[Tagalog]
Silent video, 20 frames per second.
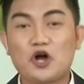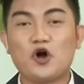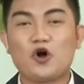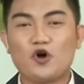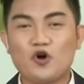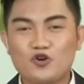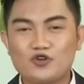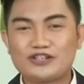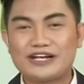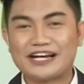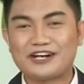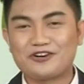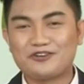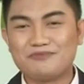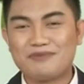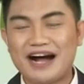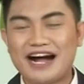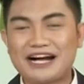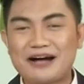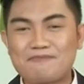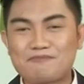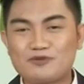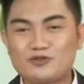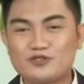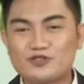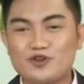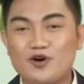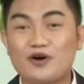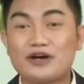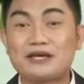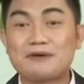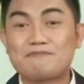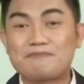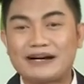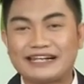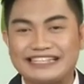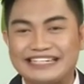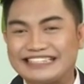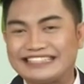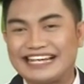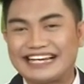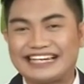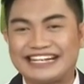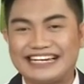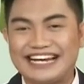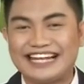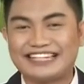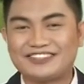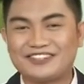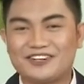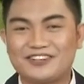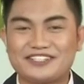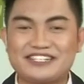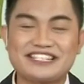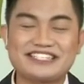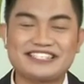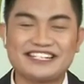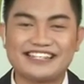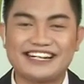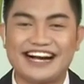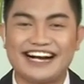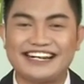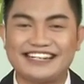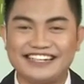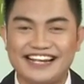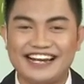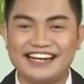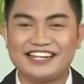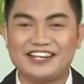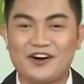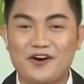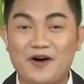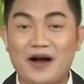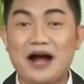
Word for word: og karon mga kapuso ipakita kanato ni Sir Arnelio